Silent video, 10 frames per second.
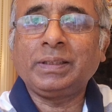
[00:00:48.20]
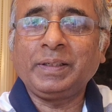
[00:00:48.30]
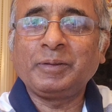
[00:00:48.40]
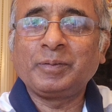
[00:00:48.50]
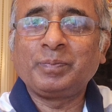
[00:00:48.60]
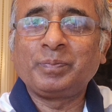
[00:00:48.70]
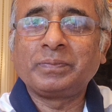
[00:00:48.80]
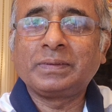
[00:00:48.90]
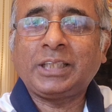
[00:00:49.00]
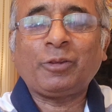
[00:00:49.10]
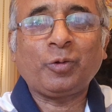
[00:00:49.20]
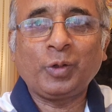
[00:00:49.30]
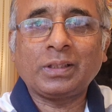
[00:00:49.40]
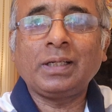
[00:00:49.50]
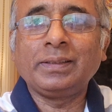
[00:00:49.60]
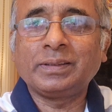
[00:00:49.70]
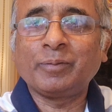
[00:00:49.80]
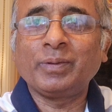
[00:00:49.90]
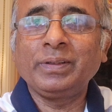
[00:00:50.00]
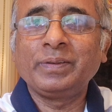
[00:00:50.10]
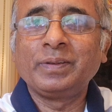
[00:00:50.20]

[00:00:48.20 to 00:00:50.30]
সে ছাত্রনেতা হিসাবে